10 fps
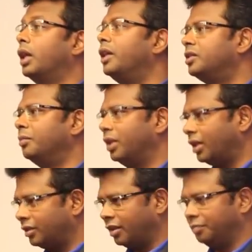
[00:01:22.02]
करेज uh,
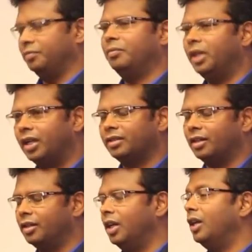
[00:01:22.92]
मिलता था मिला
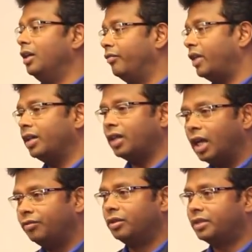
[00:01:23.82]
था इनफैक्ट
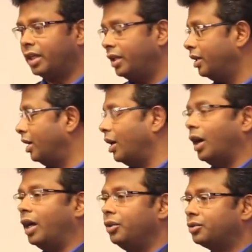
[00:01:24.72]
आई वुड से
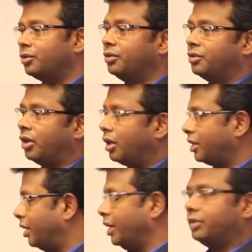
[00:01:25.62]
आई यूज टू ड्रॉ
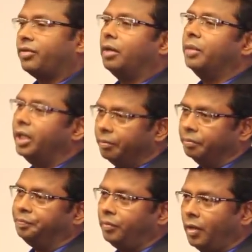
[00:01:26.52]
करेज फ्रॉम हिम
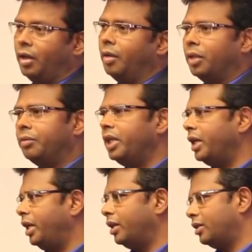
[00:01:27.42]
मतलब
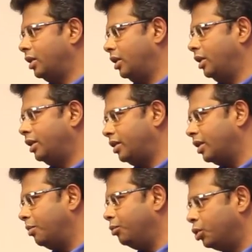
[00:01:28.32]
ये एक एक
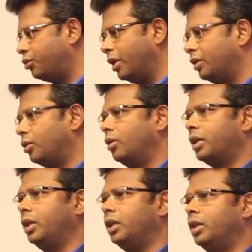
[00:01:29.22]
तरह का म्यूचुअल दोनों
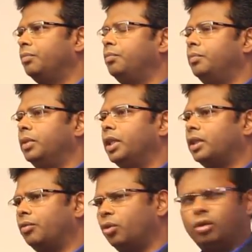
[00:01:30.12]
के लिए ये
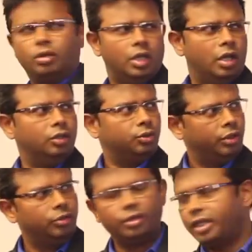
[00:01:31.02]
था वो जो
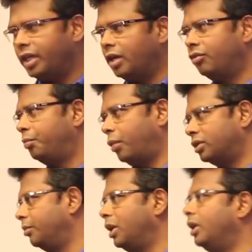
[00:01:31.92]
इन्होंने किया वो
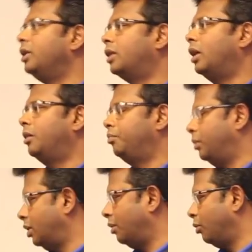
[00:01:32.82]
पॉसिबल नहीं था
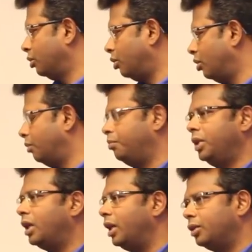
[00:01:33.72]
हम लोग दोनों
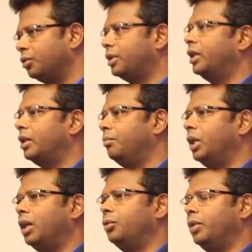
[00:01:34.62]
बिना एक दूसरे के
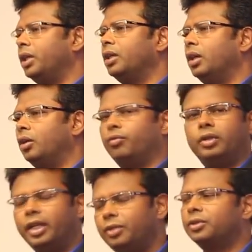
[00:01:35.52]
मिले हुए
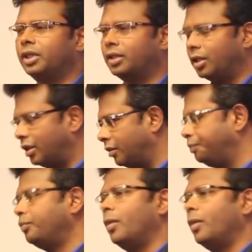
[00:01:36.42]
वो नहीं हो सकता था